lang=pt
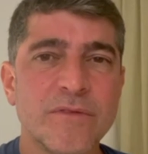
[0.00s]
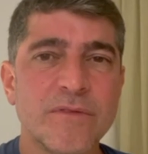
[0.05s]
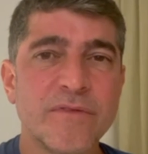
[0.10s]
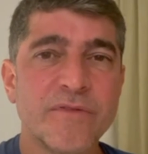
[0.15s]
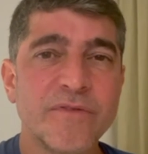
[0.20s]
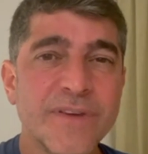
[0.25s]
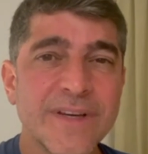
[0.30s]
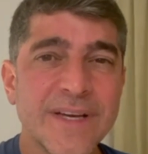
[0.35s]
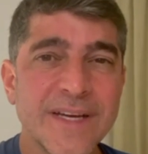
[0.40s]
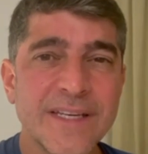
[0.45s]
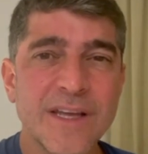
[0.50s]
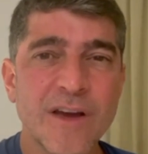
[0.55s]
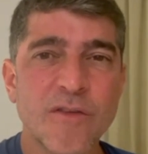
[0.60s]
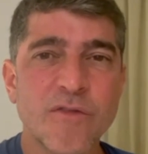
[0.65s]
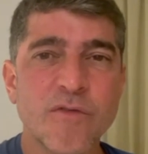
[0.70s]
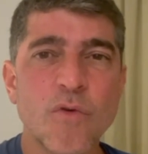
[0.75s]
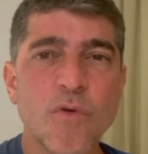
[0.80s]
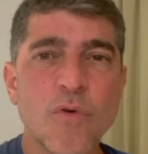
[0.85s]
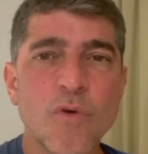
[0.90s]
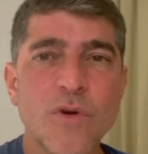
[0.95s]
fica
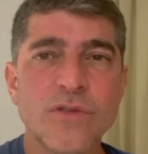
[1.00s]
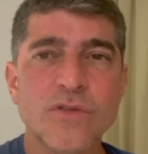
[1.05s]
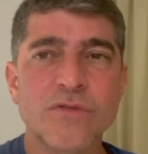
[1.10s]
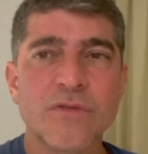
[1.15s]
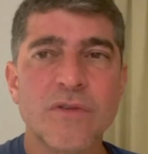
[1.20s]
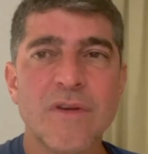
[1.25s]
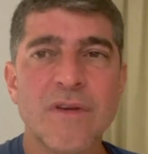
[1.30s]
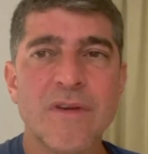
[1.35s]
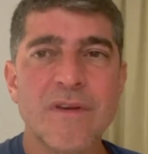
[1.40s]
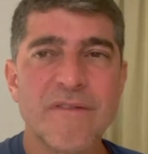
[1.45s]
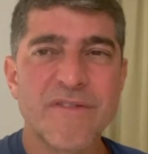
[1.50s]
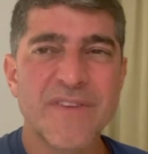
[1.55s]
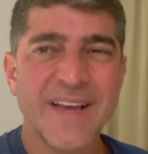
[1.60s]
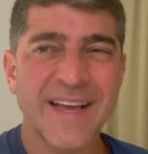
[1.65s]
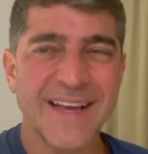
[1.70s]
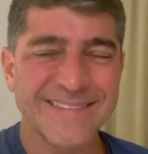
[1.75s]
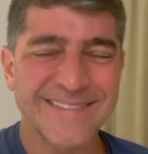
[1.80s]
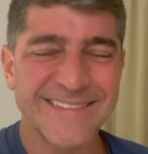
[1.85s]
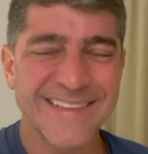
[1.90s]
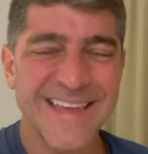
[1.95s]
nervoso,
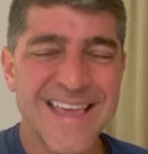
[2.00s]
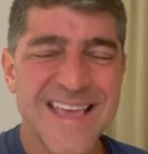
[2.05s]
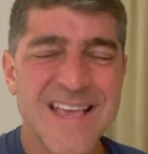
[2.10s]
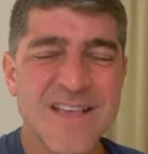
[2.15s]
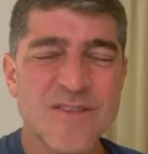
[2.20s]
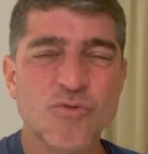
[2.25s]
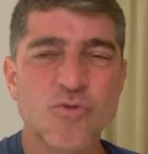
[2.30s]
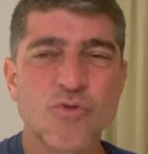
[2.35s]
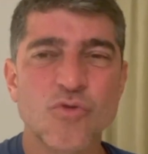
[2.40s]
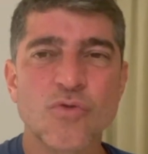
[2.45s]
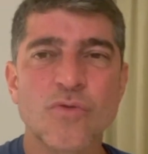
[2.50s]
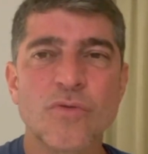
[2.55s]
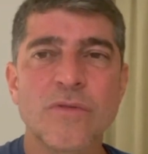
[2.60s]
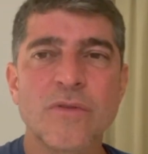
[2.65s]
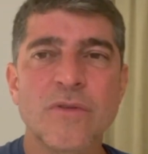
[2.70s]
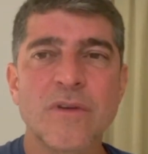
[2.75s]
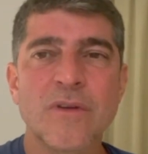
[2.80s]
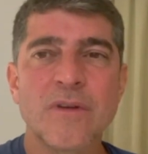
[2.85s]
fica tenso.